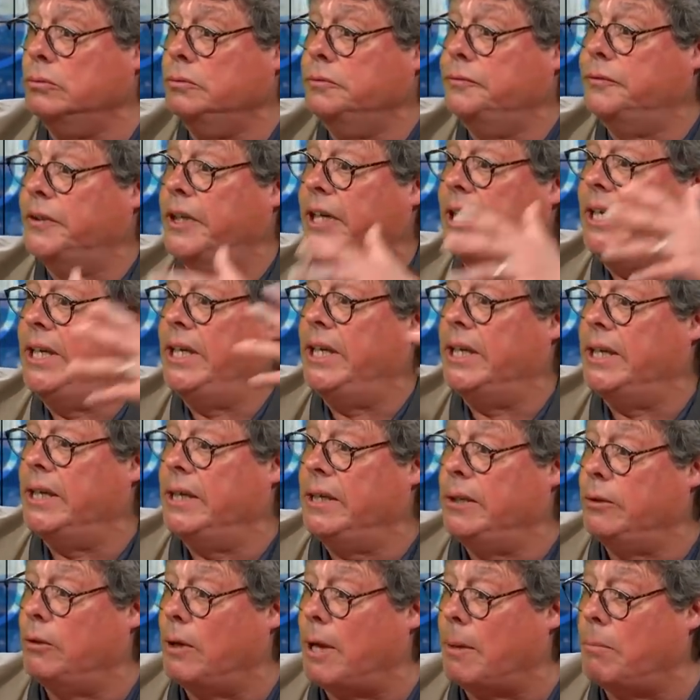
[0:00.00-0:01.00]

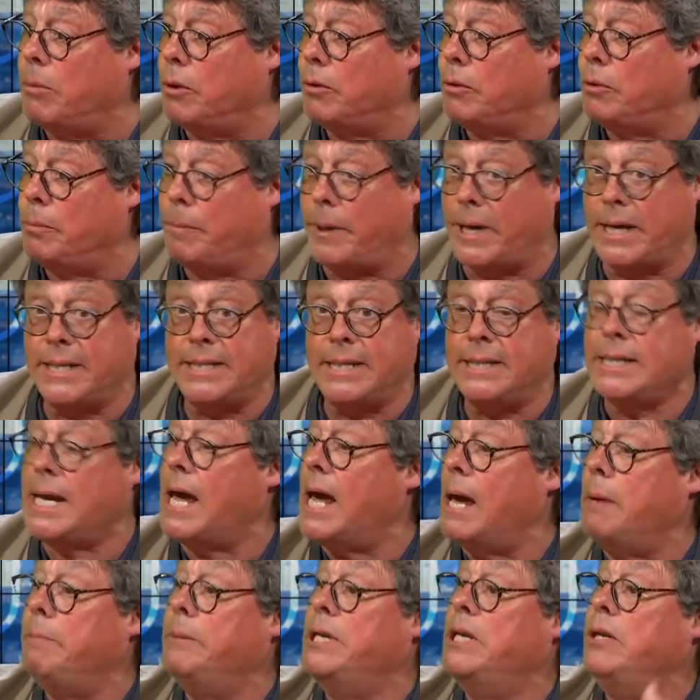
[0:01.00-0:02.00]
ouvriers de la banlieue parisienne, il y
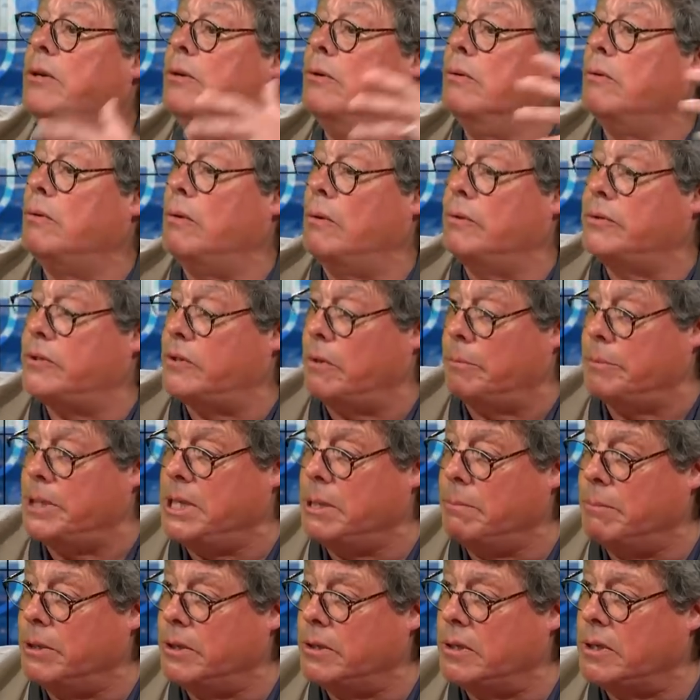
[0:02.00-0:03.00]
a un million millions, 100
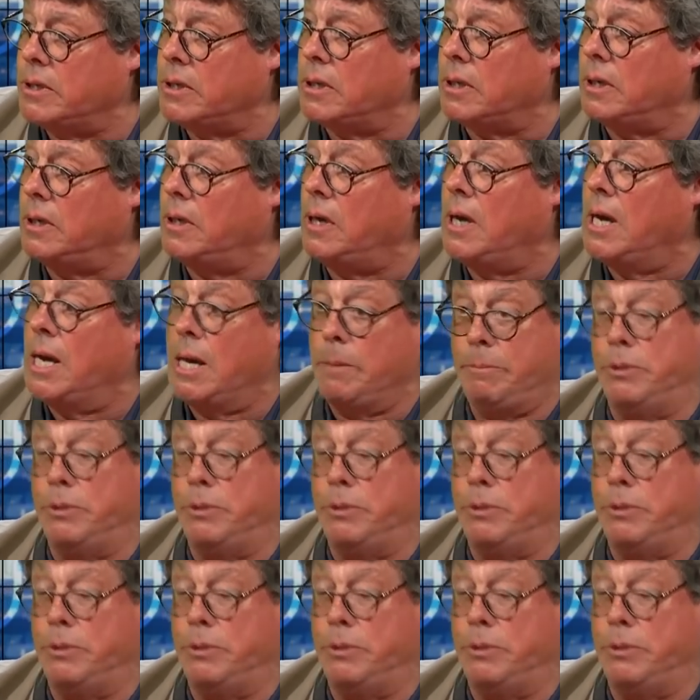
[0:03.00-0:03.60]
000 morts, euh,